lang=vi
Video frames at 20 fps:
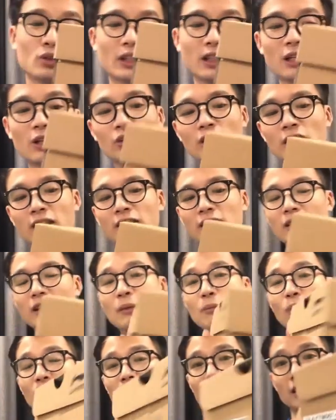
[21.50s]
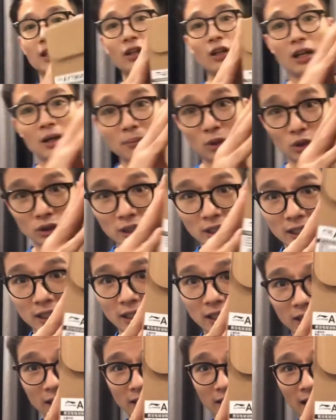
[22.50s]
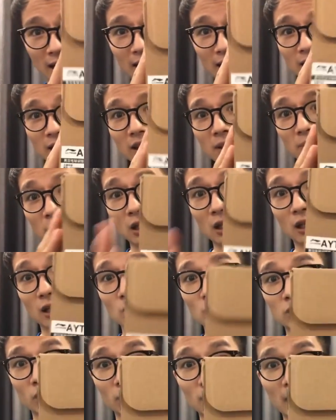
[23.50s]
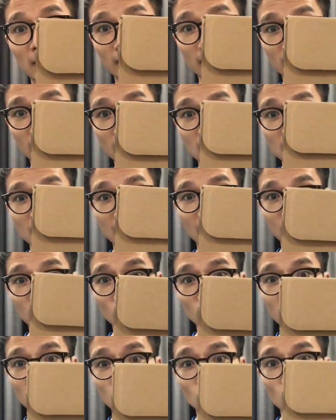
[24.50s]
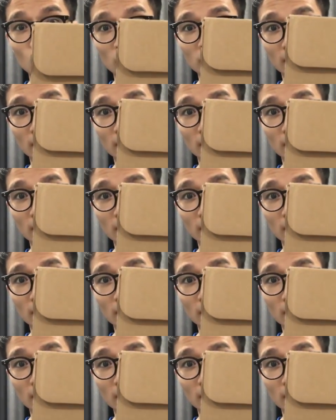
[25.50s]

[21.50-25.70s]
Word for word: giày đầu tiên đến mọi người đó là mẫu giày Li Ninh AITM 067 Hàng nội địa Trung Quốc